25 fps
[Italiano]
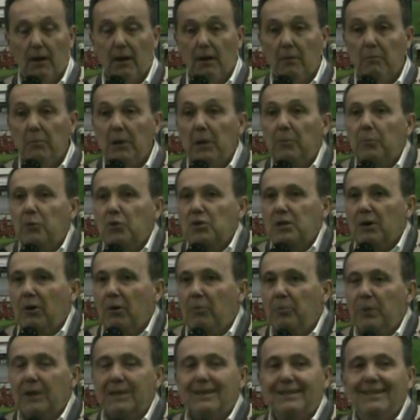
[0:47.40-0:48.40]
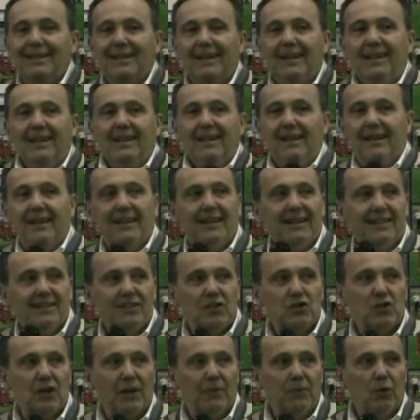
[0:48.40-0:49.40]
Beh, possiamo partire
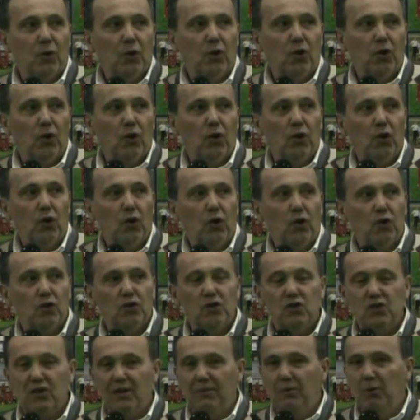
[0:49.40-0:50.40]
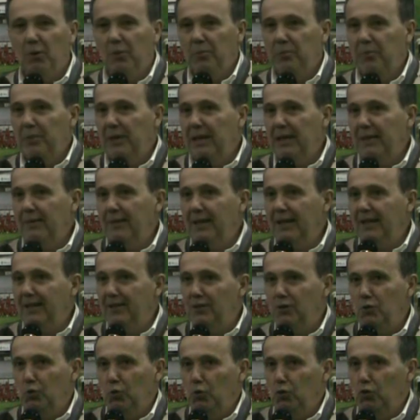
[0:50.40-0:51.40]
diciamo, diciamo, prima
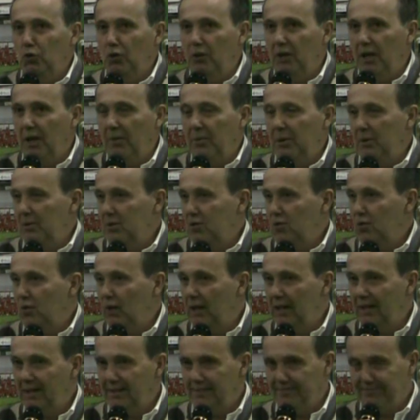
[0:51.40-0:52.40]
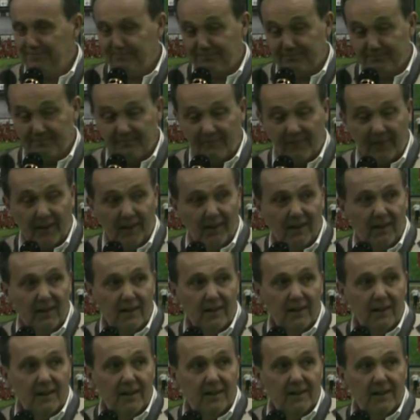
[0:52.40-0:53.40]
di tutto dalla prima squadra. Mhm.
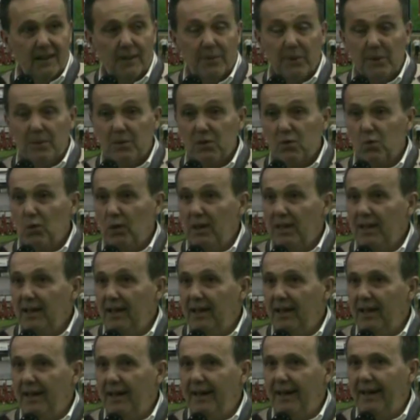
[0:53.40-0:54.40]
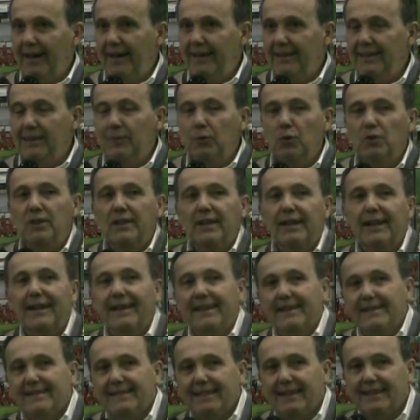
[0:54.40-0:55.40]
La prima squadra devo dire
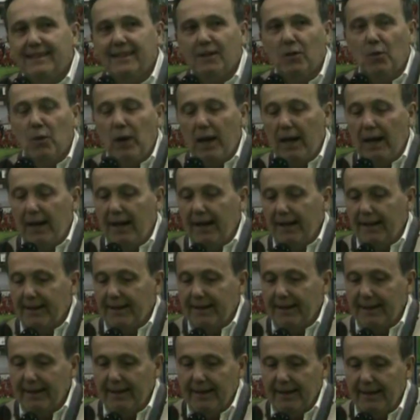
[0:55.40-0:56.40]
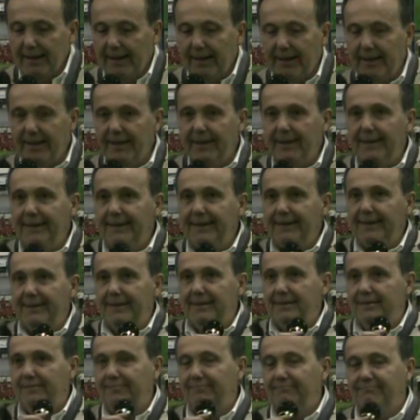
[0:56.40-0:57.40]
che è stata quella che eh,
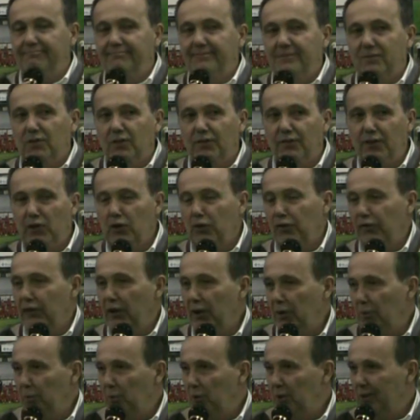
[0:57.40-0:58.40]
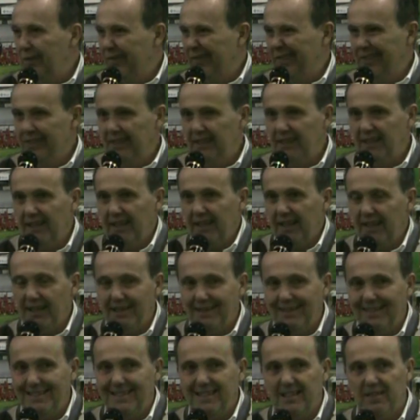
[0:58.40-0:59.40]
ci ha fatto fare un po' di fatica
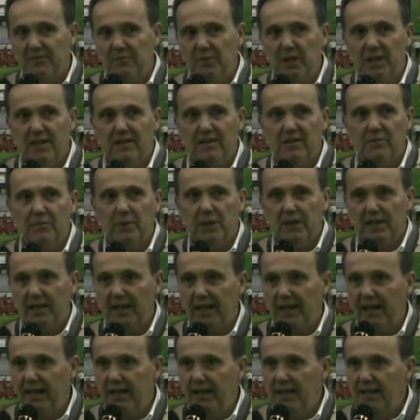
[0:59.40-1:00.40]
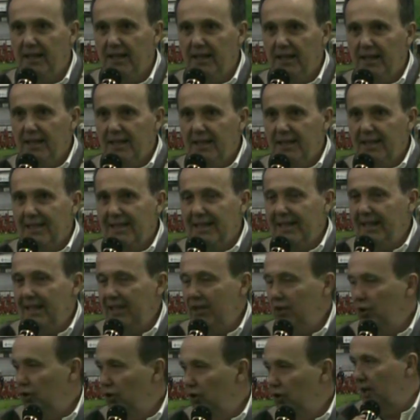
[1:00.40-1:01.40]
inizialmente perché sia
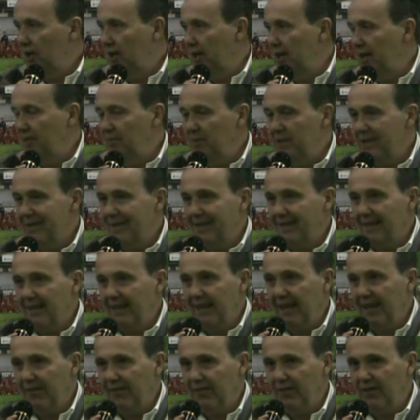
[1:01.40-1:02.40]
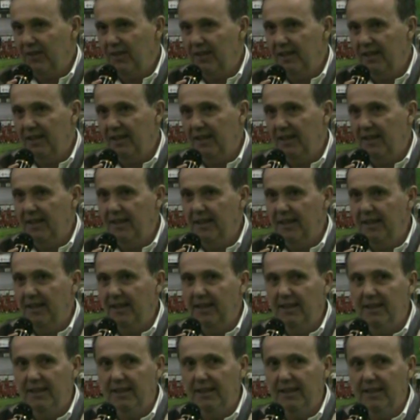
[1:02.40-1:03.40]
io il mister Gelfi
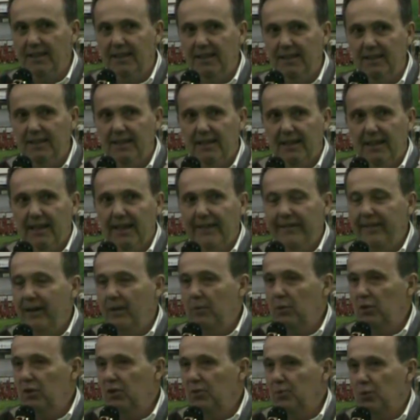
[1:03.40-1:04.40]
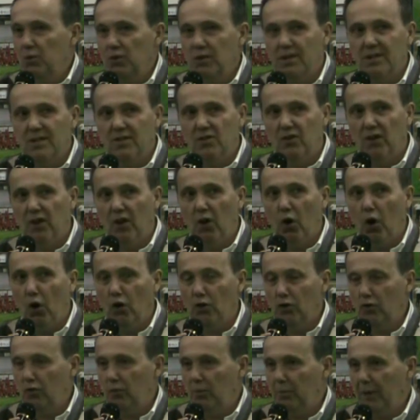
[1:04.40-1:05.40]
eh, avevamo a disposizione
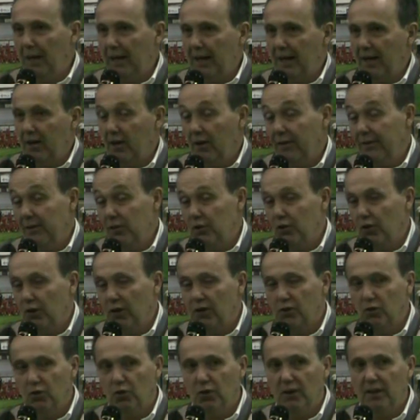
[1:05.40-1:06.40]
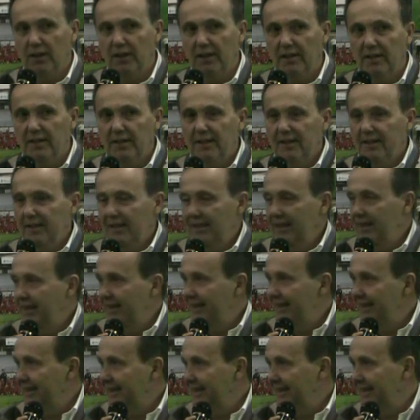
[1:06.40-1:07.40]
8-9 giocatori
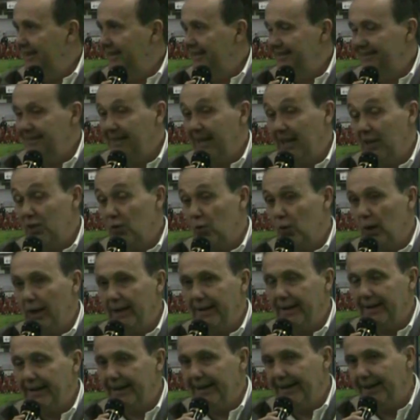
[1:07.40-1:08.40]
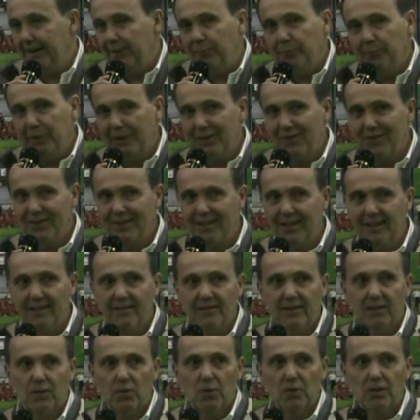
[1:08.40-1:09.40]
eh, della squadra
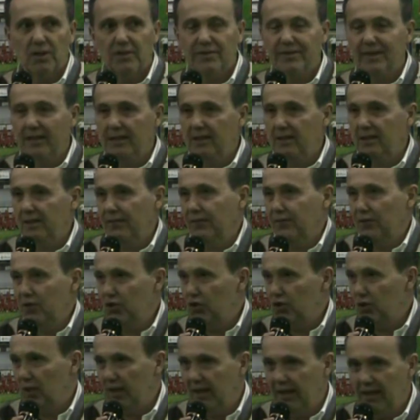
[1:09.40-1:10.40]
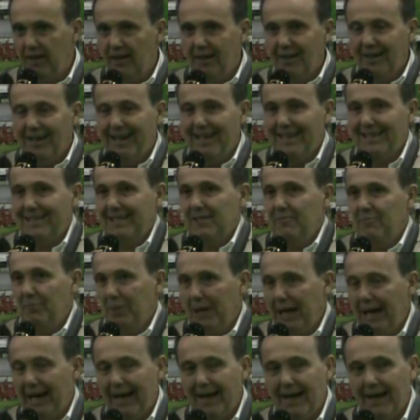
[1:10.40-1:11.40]
precedente, quindi è stato difficile
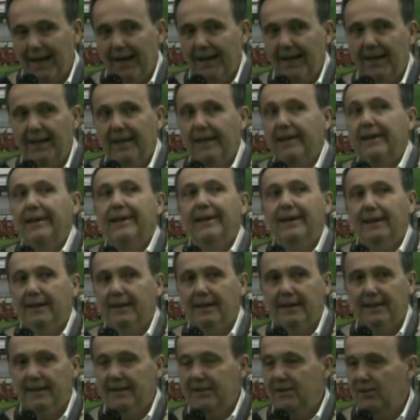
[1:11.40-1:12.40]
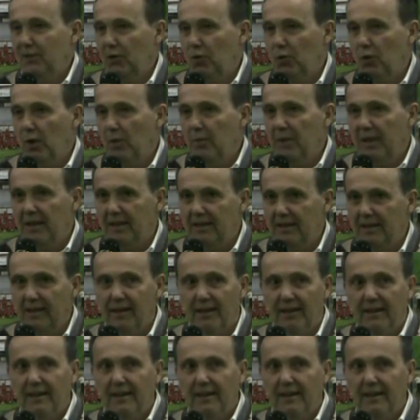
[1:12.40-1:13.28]
assemblarla e eh, sicuramente